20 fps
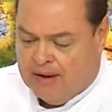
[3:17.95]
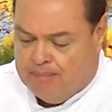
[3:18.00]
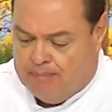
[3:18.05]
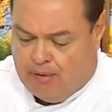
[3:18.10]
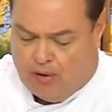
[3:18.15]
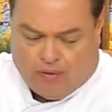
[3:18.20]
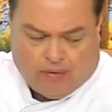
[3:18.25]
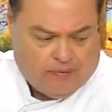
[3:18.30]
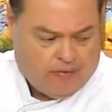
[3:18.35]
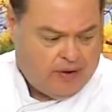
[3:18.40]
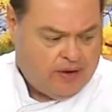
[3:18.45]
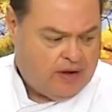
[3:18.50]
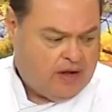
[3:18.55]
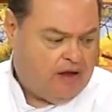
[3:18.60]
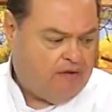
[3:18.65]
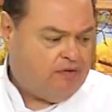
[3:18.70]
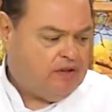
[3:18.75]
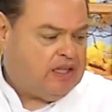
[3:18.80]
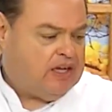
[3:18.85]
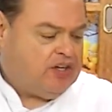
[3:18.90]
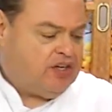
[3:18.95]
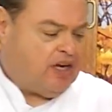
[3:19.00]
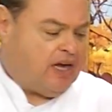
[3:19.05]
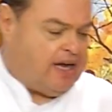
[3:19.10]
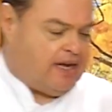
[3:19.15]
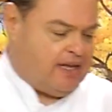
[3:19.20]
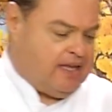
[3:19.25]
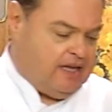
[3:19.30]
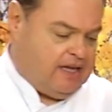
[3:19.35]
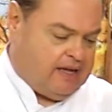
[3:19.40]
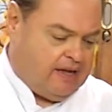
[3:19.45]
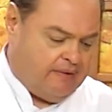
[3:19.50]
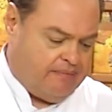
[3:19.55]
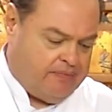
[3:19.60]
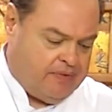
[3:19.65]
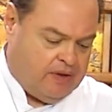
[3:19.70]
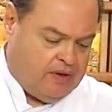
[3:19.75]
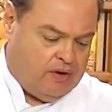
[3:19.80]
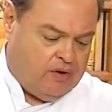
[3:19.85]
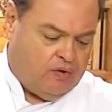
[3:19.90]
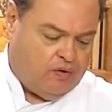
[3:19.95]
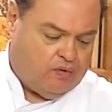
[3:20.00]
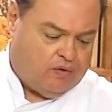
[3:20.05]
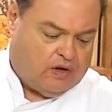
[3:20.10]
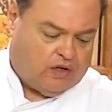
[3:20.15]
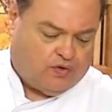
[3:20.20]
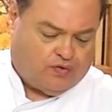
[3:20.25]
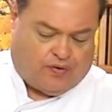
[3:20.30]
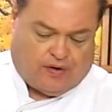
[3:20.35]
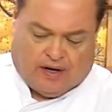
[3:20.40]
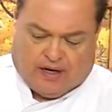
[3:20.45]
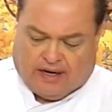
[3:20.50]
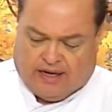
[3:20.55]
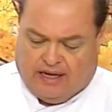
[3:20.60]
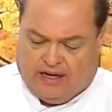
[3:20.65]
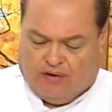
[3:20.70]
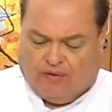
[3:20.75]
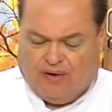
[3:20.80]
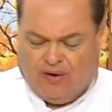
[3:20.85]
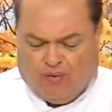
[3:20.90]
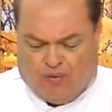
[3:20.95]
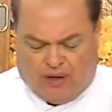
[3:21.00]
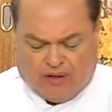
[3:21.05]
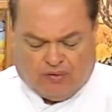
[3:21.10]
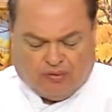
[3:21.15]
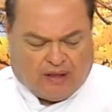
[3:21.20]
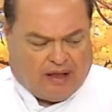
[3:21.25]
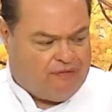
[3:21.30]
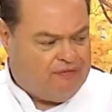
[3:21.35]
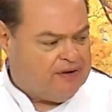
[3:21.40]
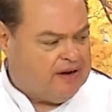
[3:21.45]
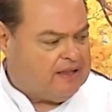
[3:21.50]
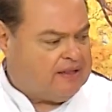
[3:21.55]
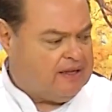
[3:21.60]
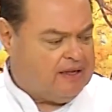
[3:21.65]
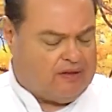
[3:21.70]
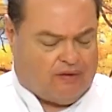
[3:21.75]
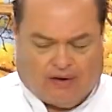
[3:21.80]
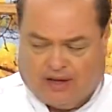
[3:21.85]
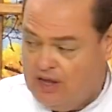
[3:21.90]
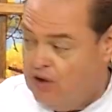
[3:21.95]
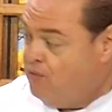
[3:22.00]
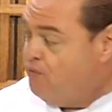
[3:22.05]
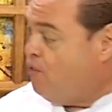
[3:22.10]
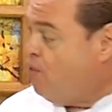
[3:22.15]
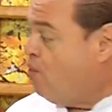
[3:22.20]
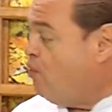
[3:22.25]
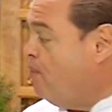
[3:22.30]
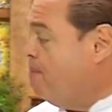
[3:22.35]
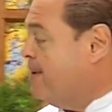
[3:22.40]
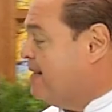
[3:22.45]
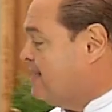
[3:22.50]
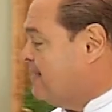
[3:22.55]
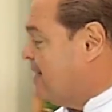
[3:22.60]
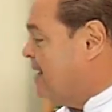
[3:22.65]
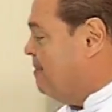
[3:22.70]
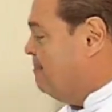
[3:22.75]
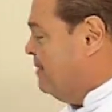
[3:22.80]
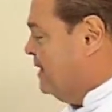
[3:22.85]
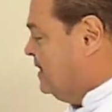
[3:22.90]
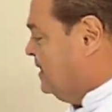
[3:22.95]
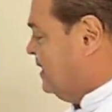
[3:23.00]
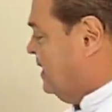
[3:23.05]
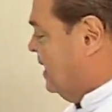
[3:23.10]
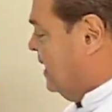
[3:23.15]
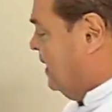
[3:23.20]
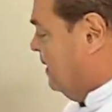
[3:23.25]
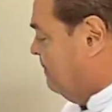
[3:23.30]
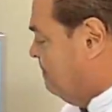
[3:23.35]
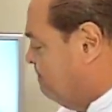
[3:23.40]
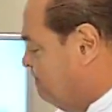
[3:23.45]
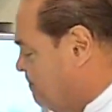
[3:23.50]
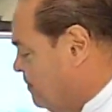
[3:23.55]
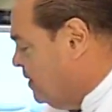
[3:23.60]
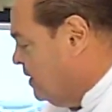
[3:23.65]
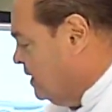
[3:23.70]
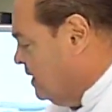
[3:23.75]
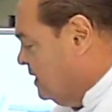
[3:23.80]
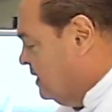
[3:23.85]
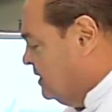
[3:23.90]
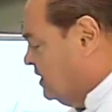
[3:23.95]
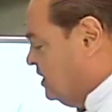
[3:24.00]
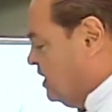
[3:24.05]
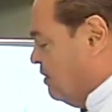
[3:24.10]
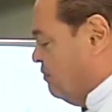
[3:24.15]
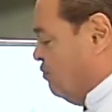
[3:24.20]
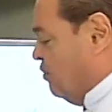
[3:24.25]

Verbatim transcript: Bom, eu vou deixar aqui o nosso franguinho. Enquanto tá fritando aqui, eu vou começar a mexer. Já